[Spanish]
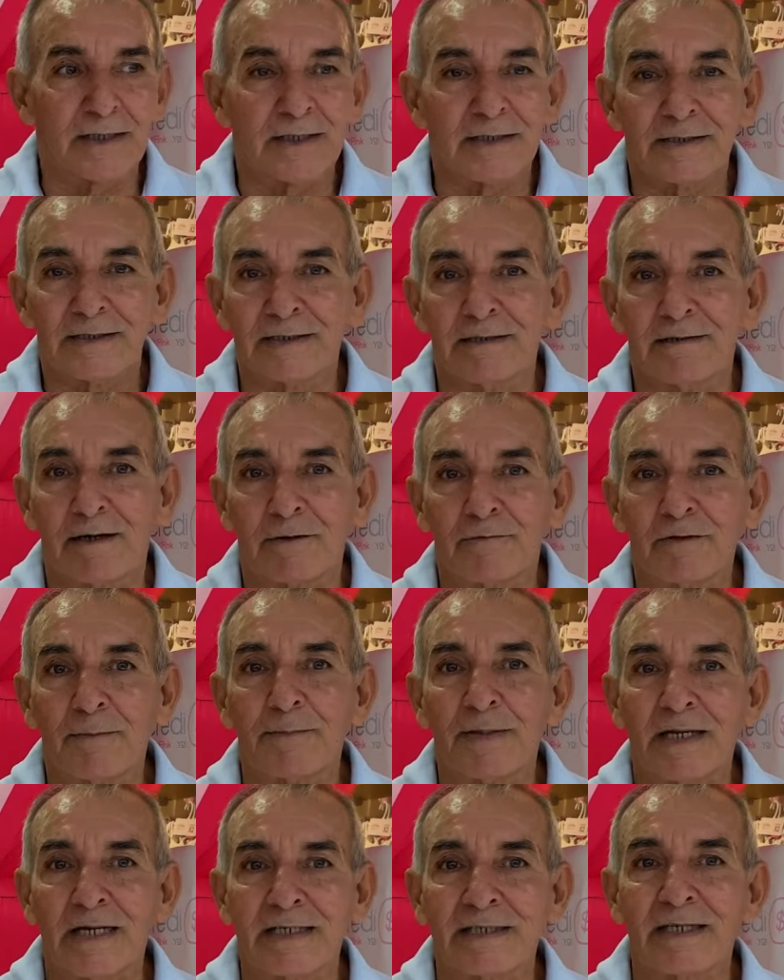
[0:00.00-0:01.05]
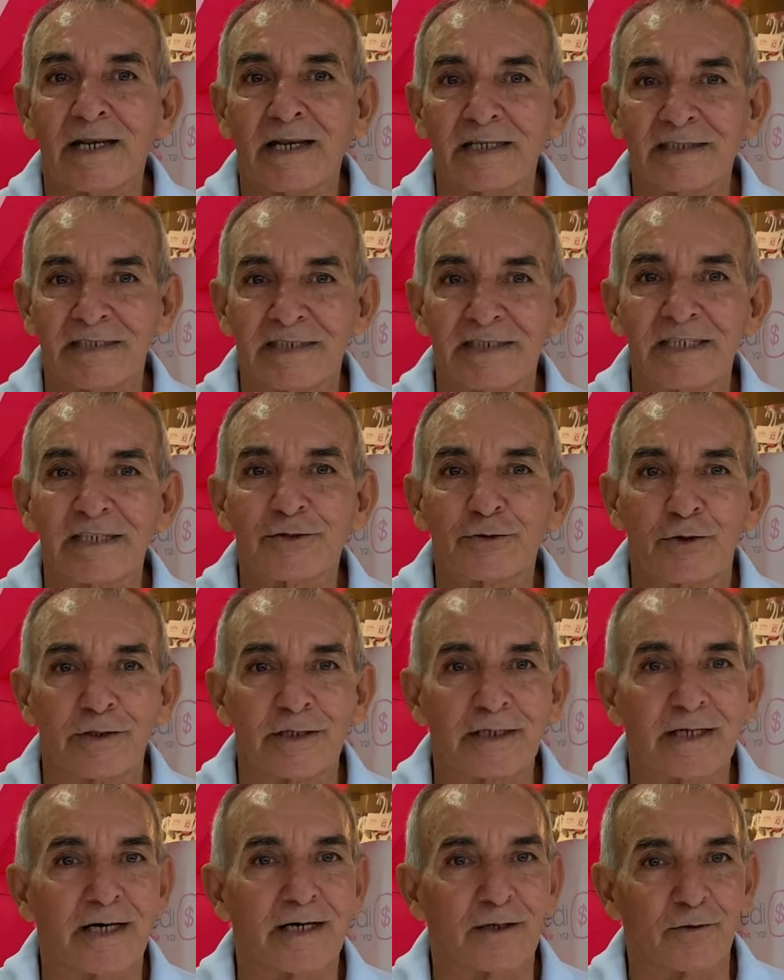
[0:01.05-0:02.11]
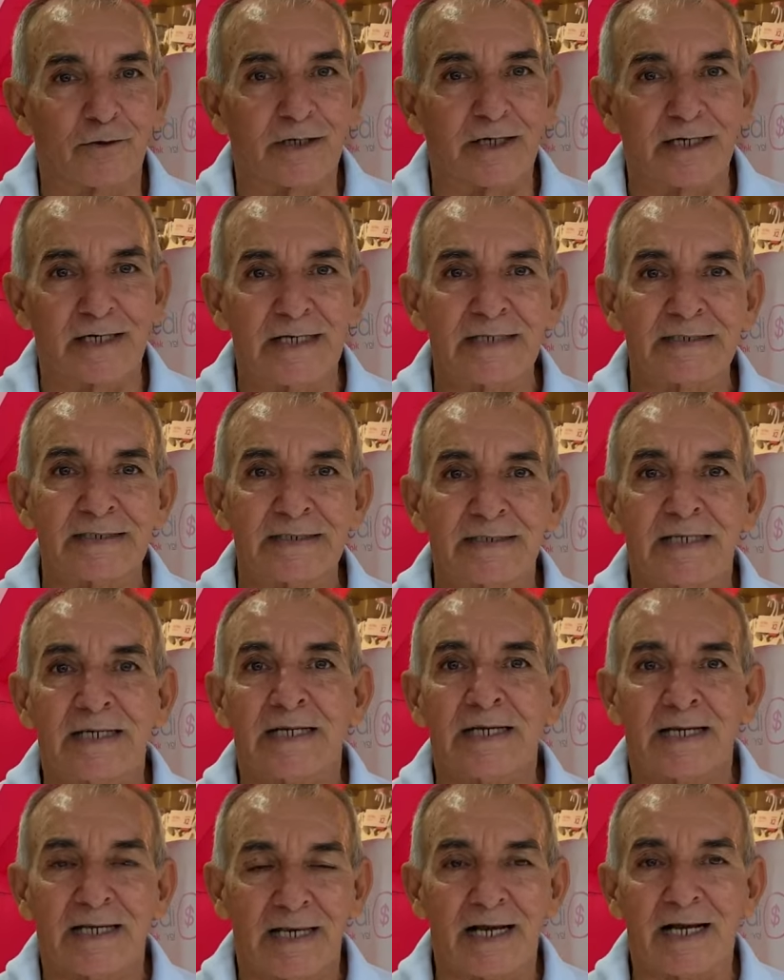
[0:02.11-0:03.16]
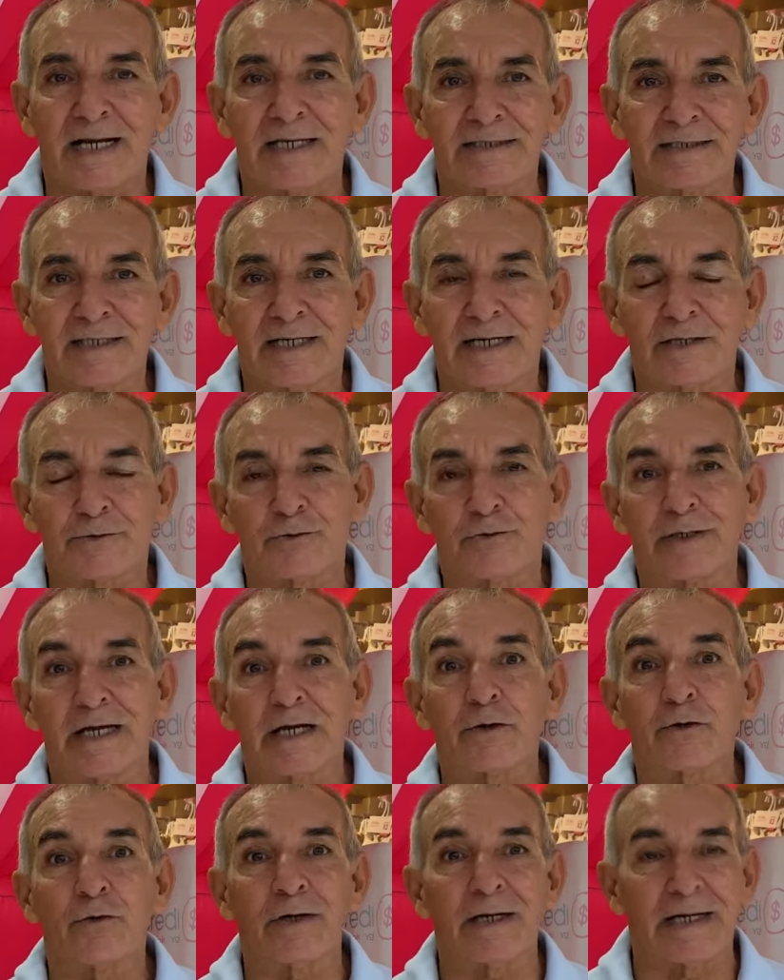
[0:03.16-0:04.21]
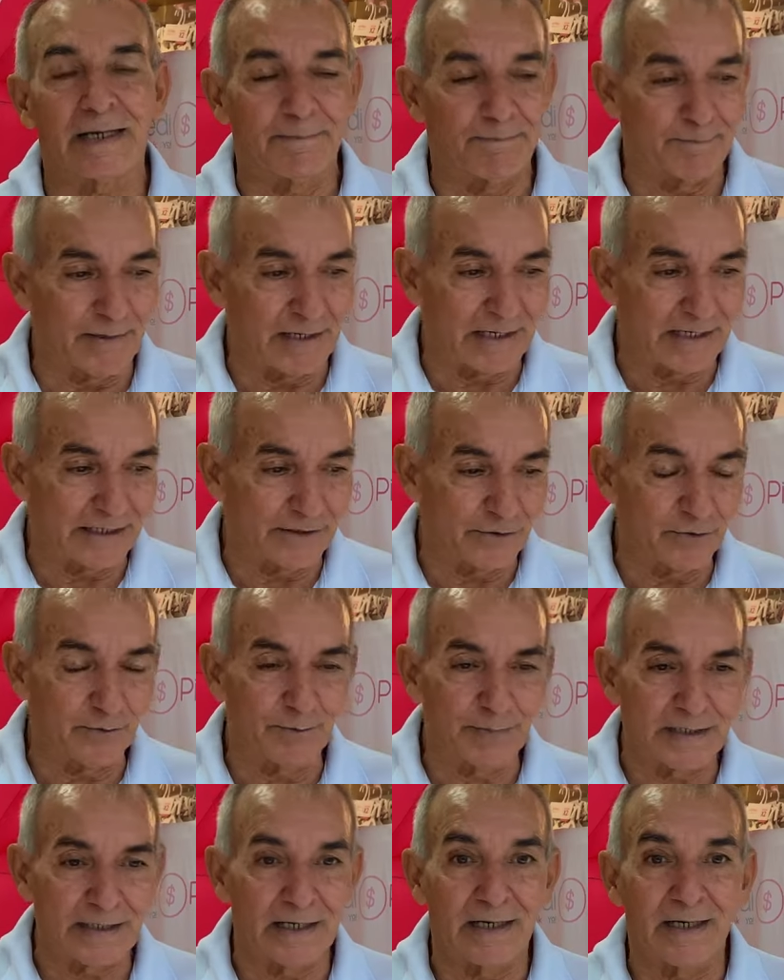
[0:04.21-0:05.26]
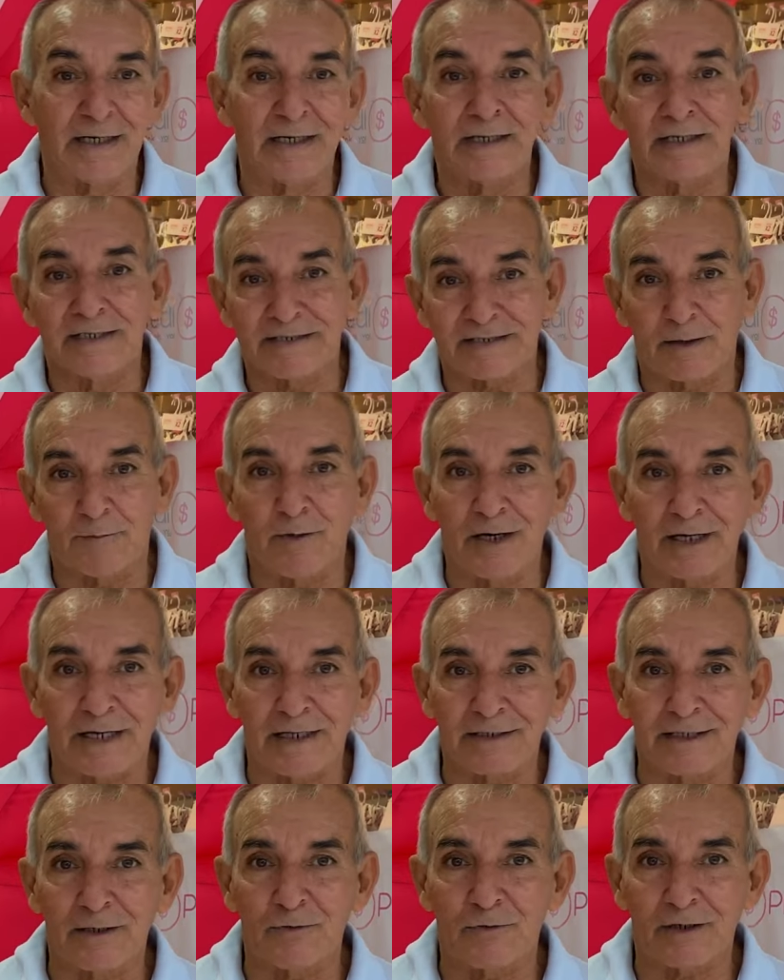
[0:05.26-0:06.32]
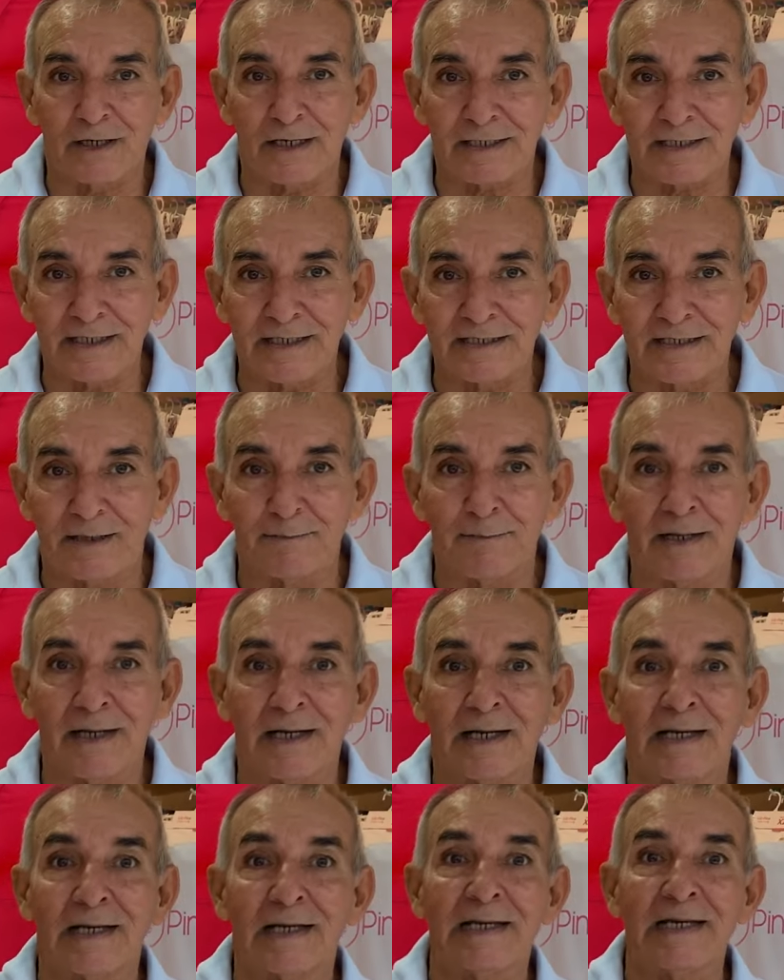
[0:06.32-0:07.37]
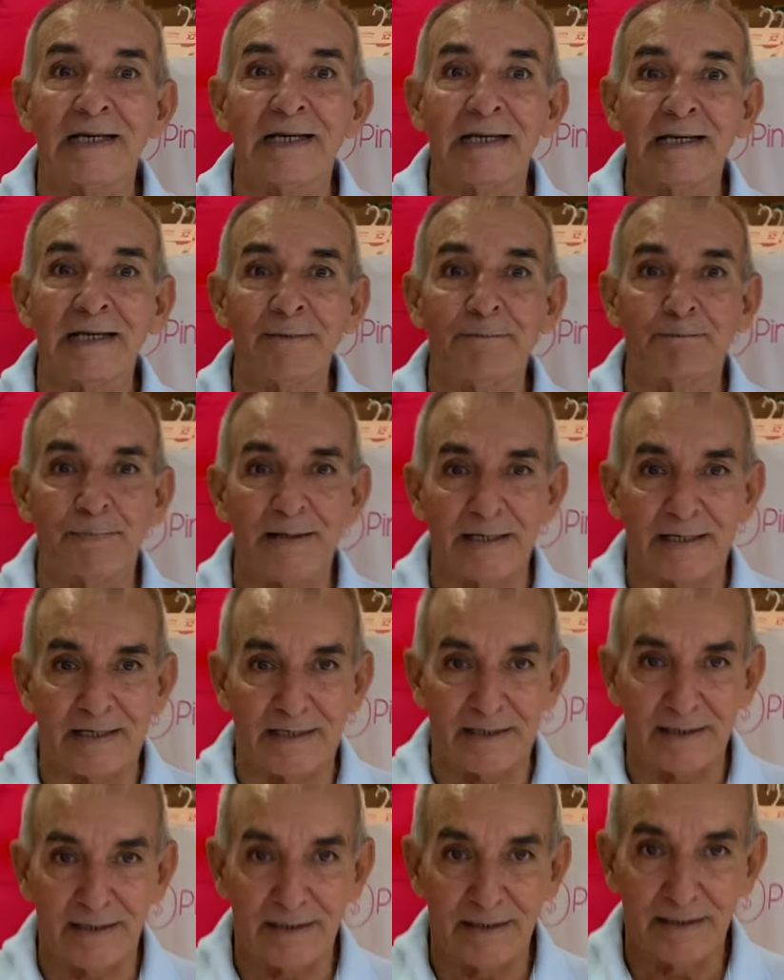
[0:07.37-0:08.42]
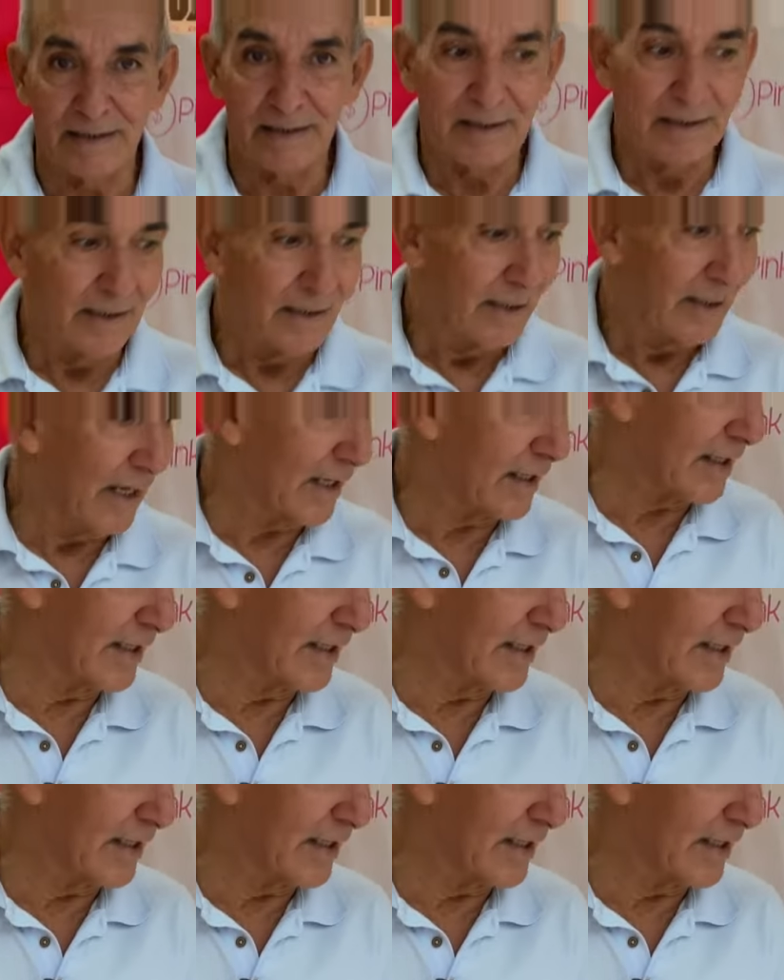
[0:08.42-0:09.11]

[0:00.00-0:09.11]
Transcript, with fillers: llevar una pequeña reseña histórica de lo que es la calle de Gato Negro en Belén de Umbría. Estamos acá en el local que se llama Lily Peak, aquí